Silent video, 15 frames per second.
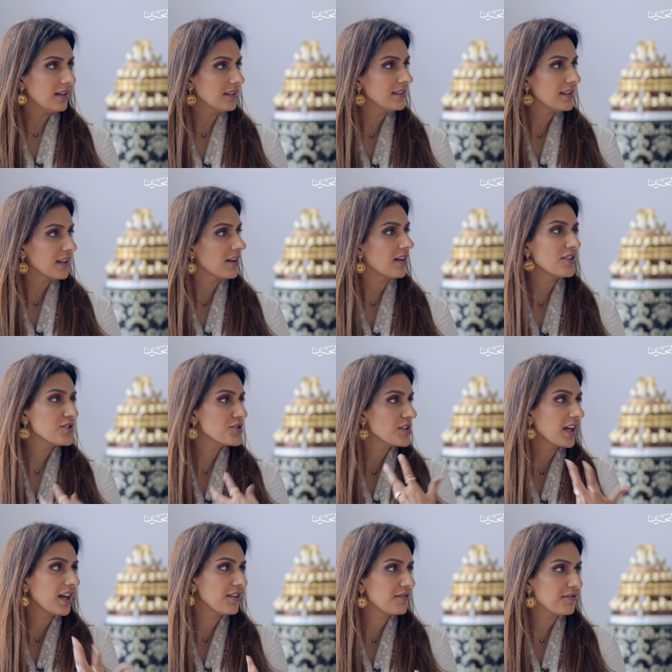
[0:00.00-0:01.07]
عنده كان
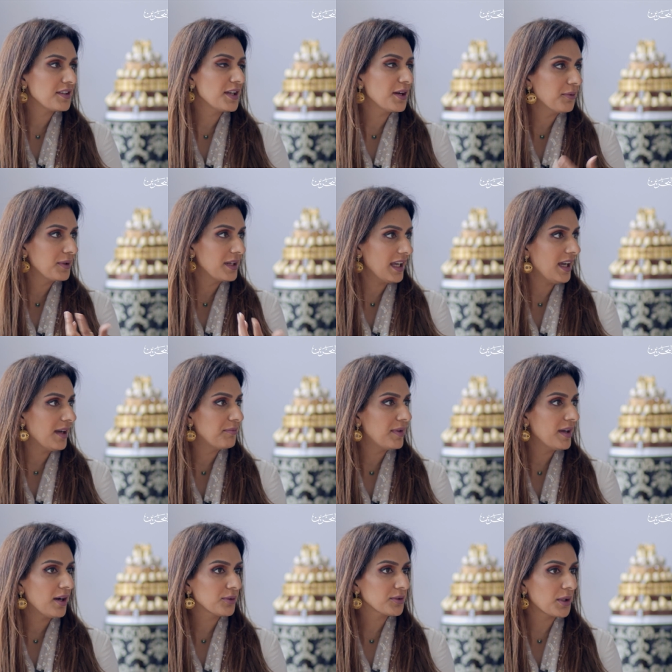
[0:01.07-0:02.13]
الشغف فيها واللي
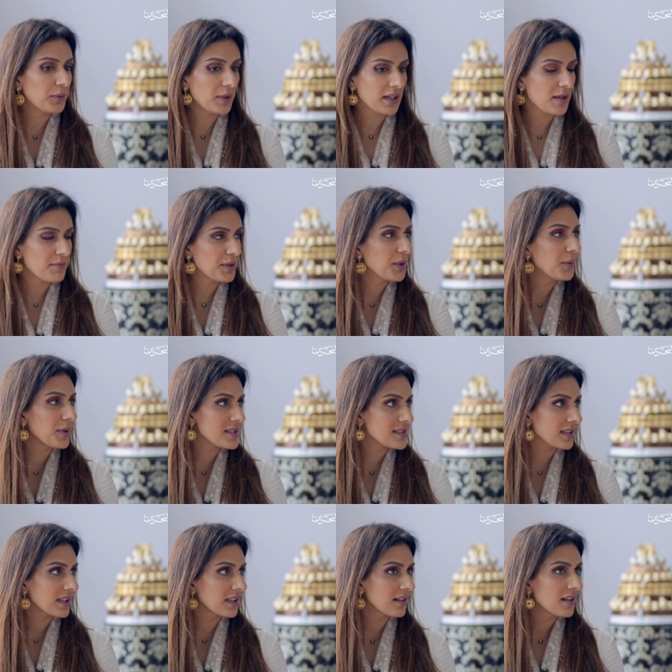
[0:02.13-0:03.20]
حبها وطورها من هو
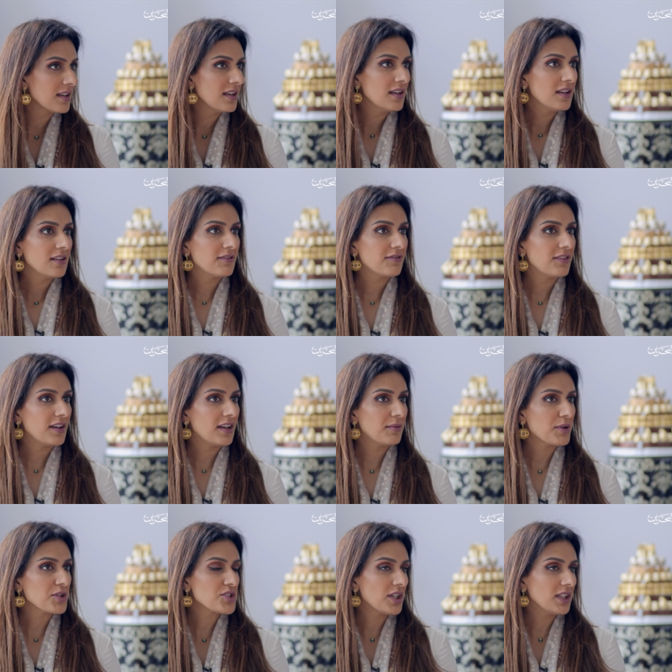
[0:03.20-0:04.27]
صغير اي نعم
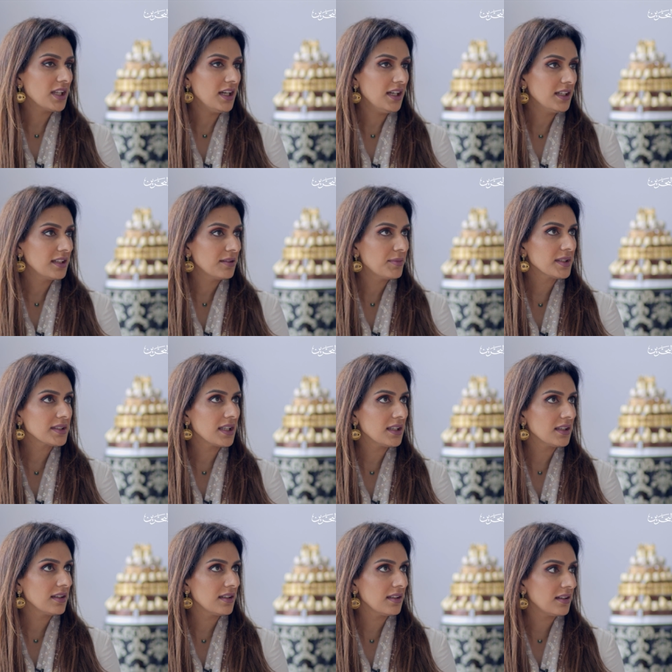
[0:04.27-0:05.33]
فما شاء الله الحين
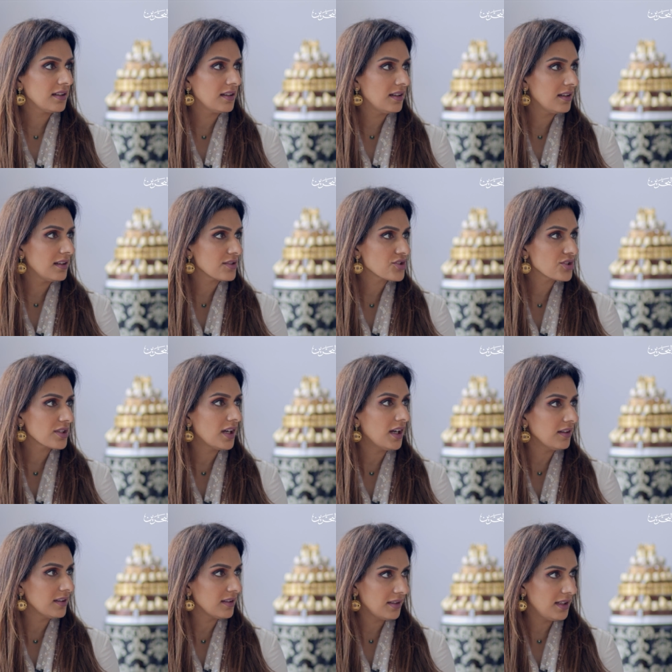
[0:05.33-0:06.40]
بطل الشراع